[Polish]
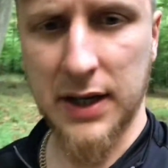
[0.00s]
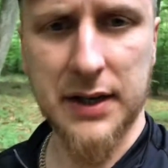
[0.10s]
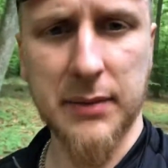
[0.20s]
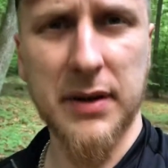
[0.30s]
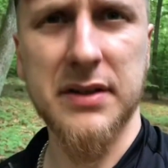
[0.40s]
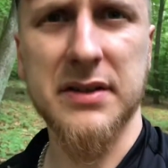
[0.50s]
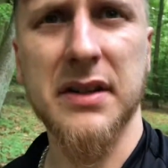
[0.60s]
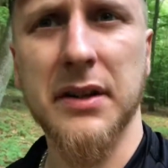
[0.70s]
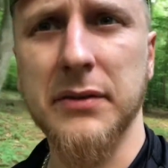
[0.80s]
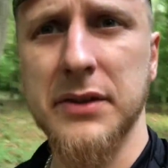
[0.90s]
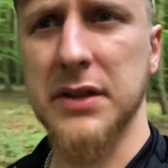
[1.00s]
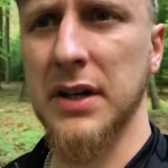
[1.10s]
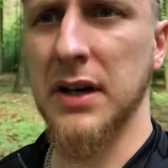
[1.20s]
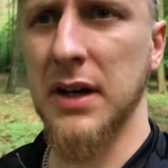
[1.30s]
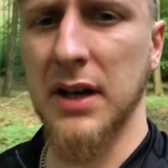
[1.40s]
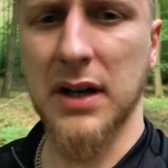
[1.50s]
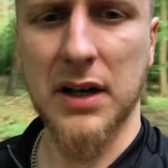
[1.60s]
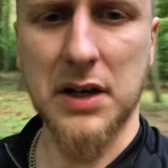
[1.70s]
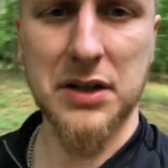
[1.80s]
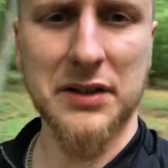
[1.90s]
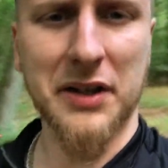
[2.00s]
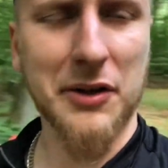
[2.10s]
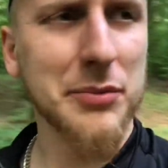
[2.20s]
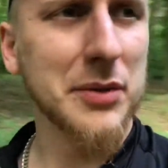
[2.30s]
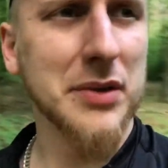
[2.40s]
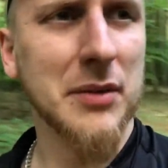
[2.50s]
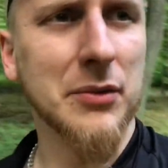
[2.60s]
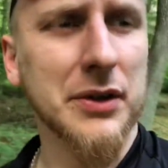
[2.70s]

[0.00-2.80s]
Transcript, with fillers: nie będzie stanowić żadnego problemu.